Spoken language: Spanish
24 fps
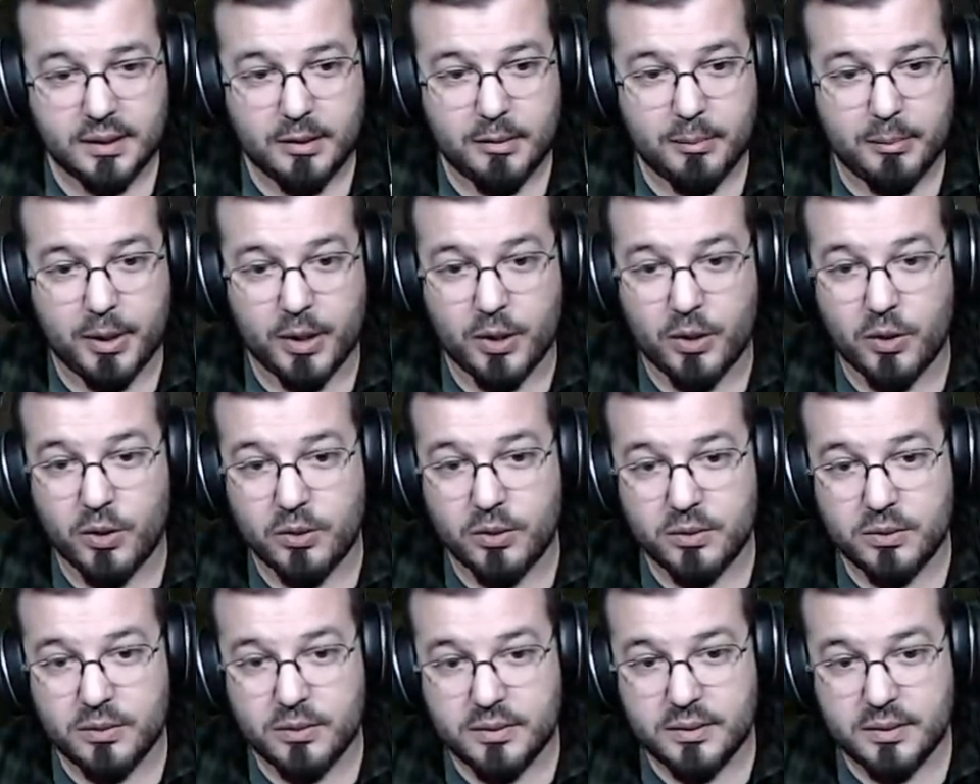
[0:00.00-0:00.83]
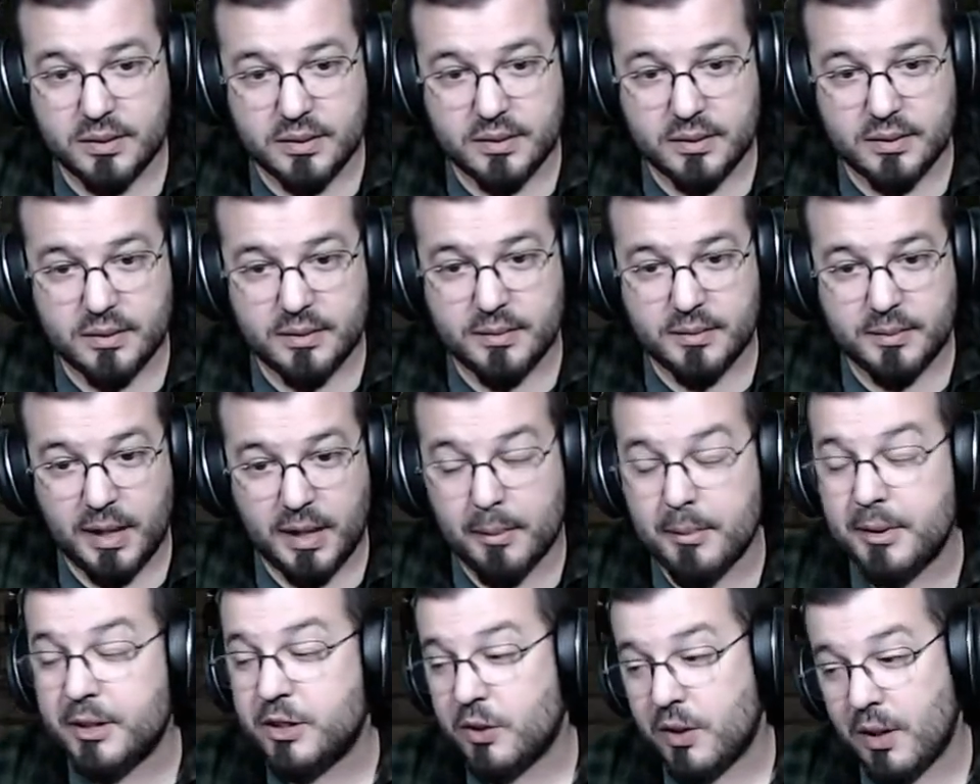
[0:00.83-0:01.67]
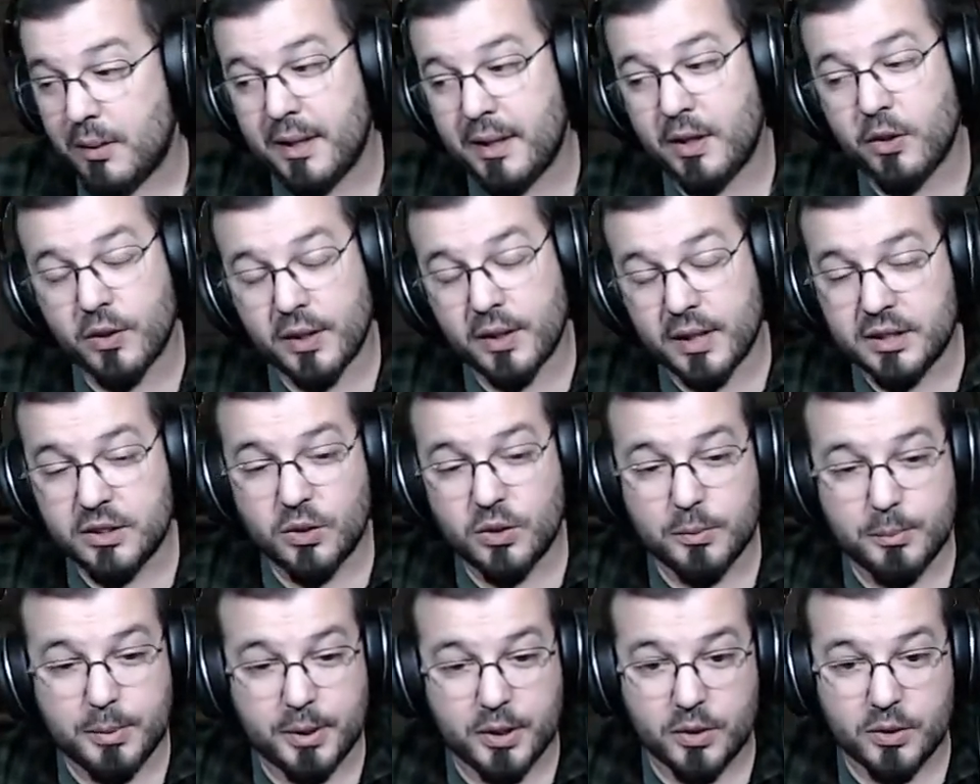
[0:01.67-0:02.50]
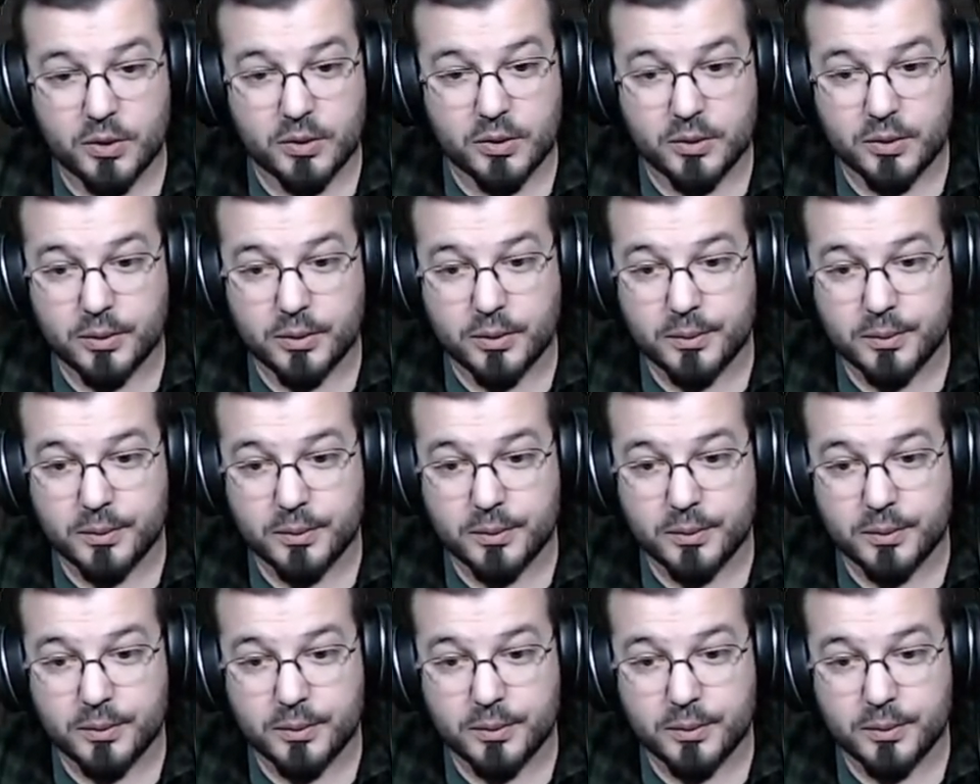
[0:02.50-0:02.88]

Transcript: Pero no. Mira, me sonaba lo de esto, pero no,